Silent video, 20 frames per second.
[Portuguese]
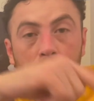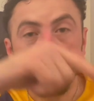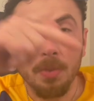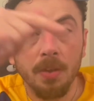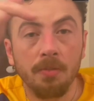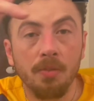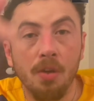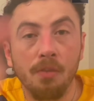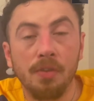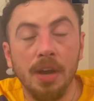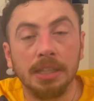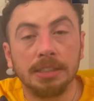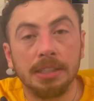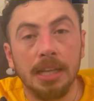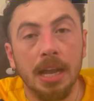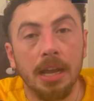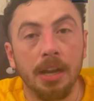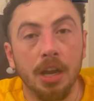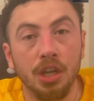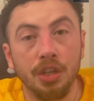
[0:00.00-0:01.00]
vão fazer
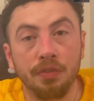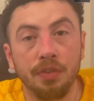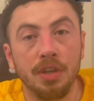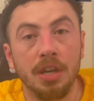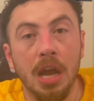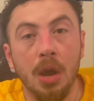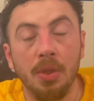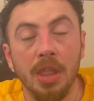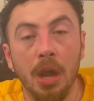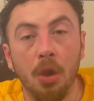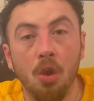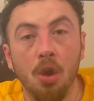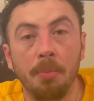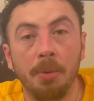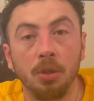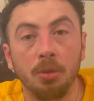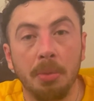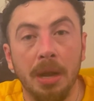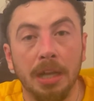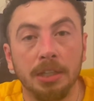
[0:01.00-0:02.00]
a grande final da Copa
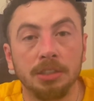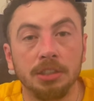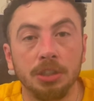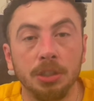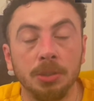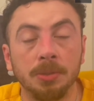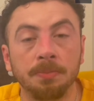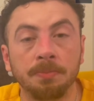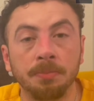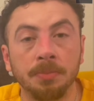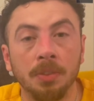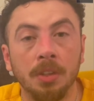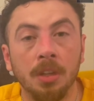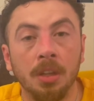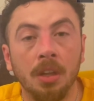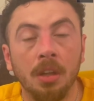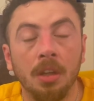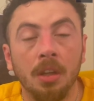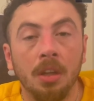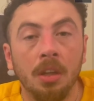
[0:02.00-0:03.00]
do Brasil.
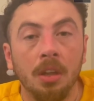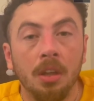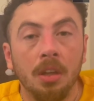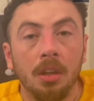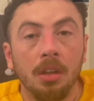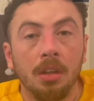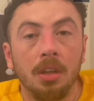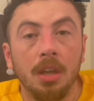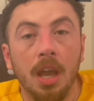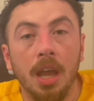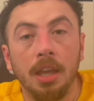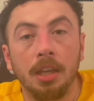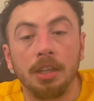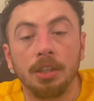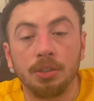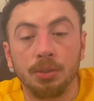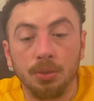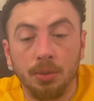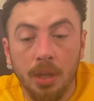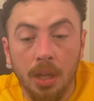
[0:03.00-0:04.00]
E é
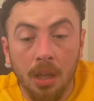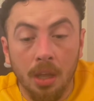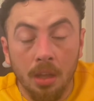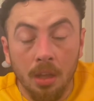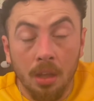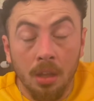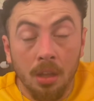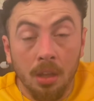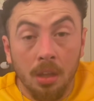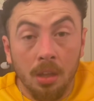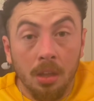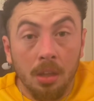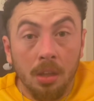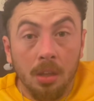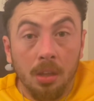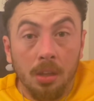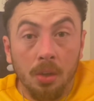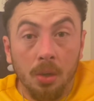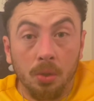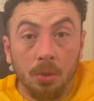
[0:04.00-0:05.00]
isso, né?
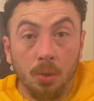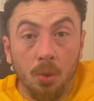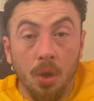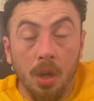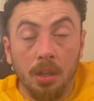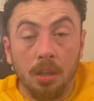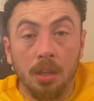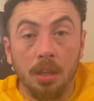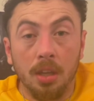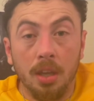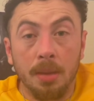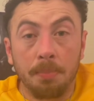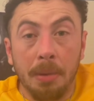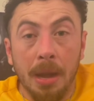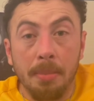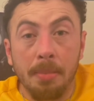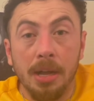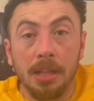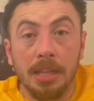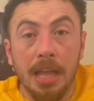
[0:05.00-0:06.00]
Eu tô aqui
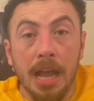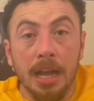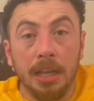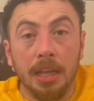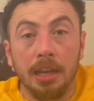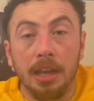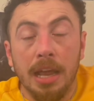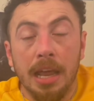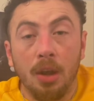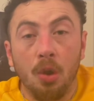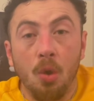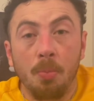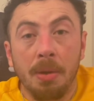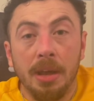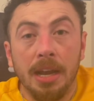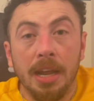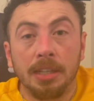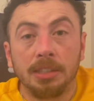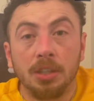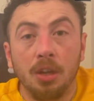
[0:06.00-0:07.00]
para mandar aquele alô para
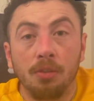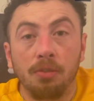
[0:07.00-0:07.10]
a nação